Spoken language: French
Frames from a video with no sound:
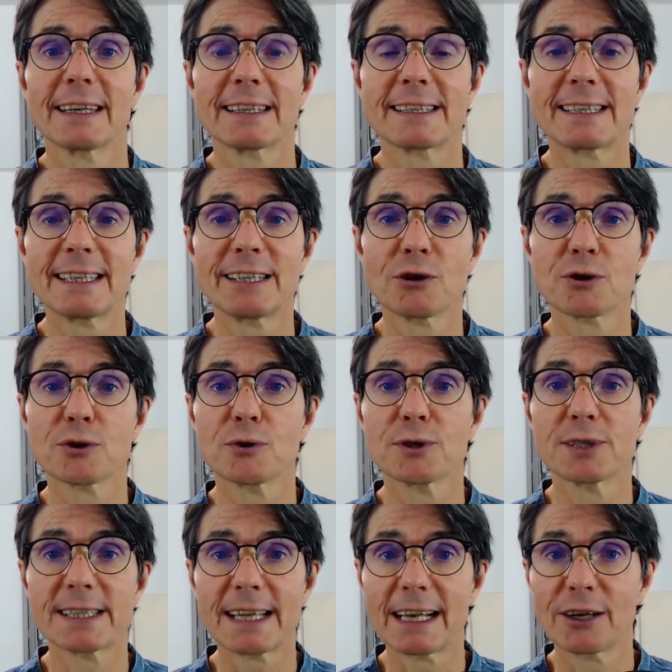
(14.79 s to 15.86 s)
si dans une
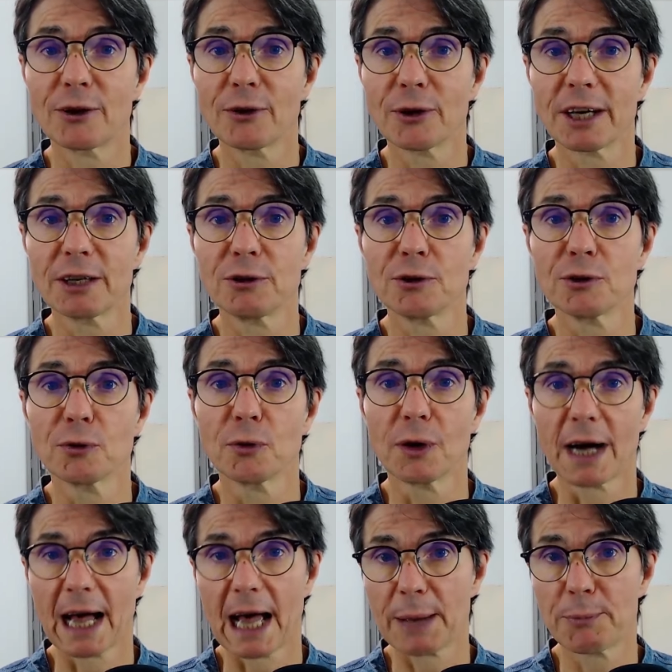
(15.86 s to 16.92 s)
salle de
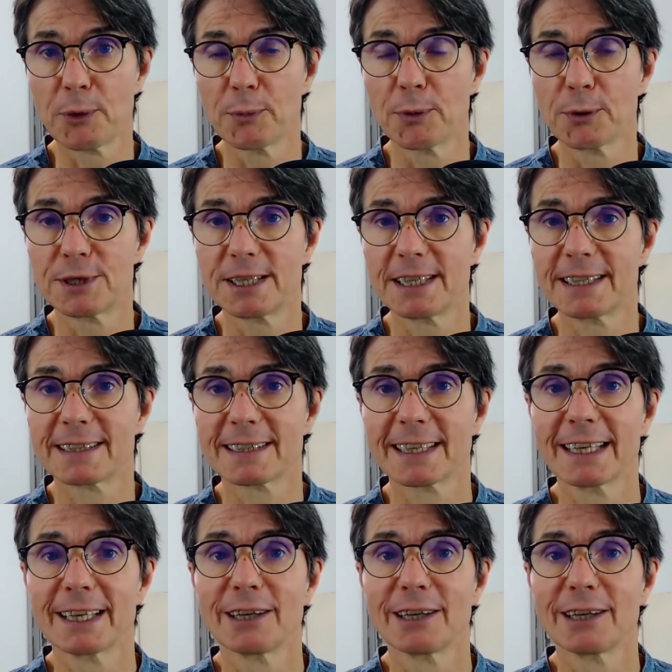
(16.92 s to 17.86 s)
réunion un peu petite,